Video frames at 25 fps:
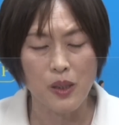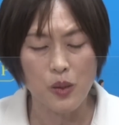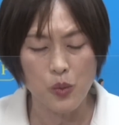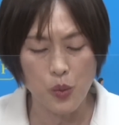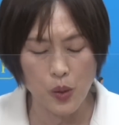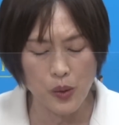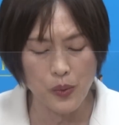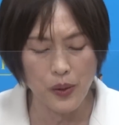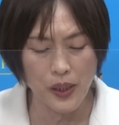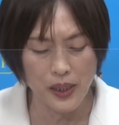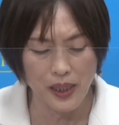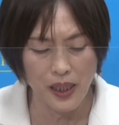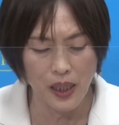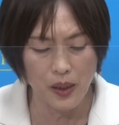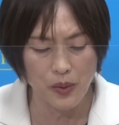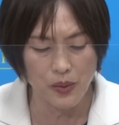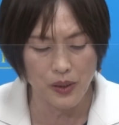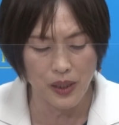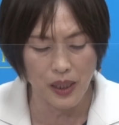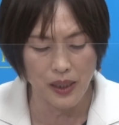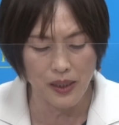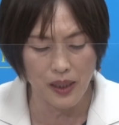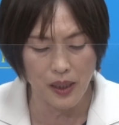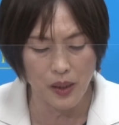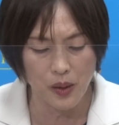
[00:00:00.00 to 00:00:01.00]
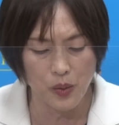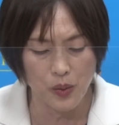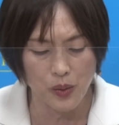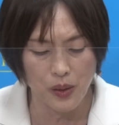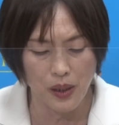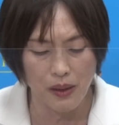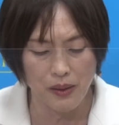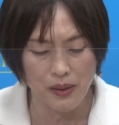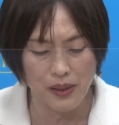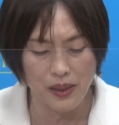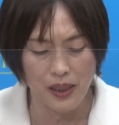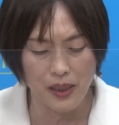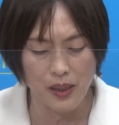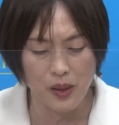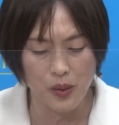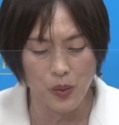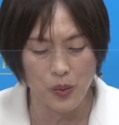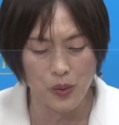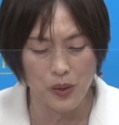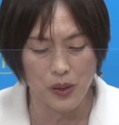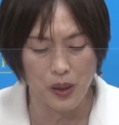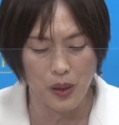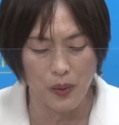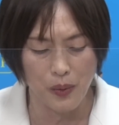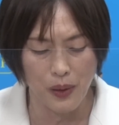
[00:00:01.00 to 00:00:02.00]
とりわけあの現役の学生に
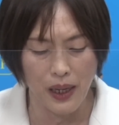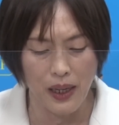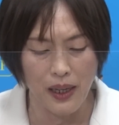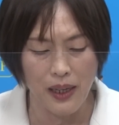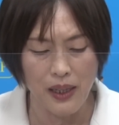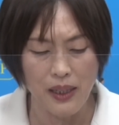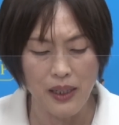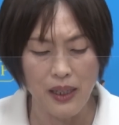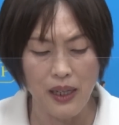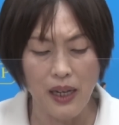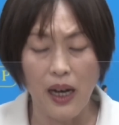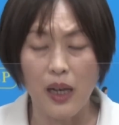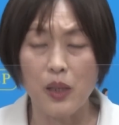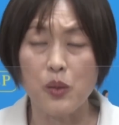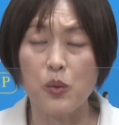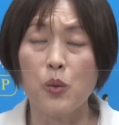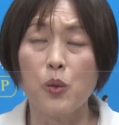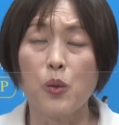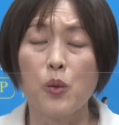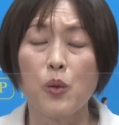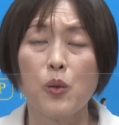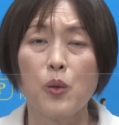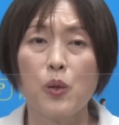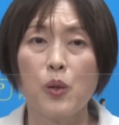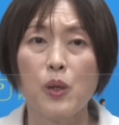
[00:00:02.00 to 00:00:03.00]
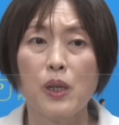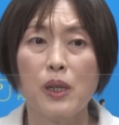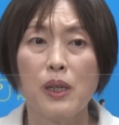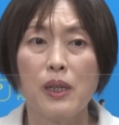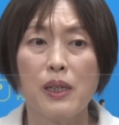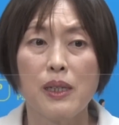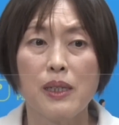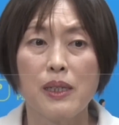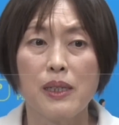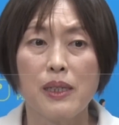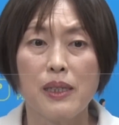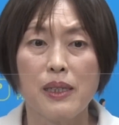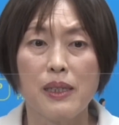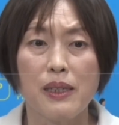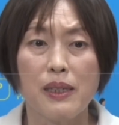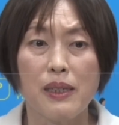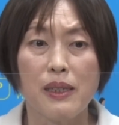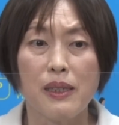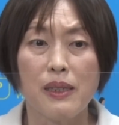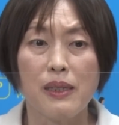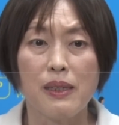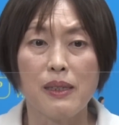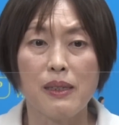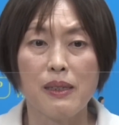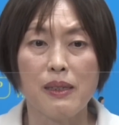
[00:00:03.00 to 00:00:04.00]
とってはあの
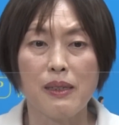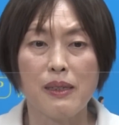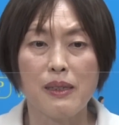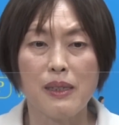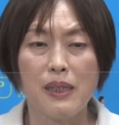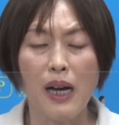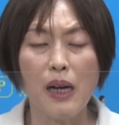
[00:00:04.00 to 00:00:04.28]
えー、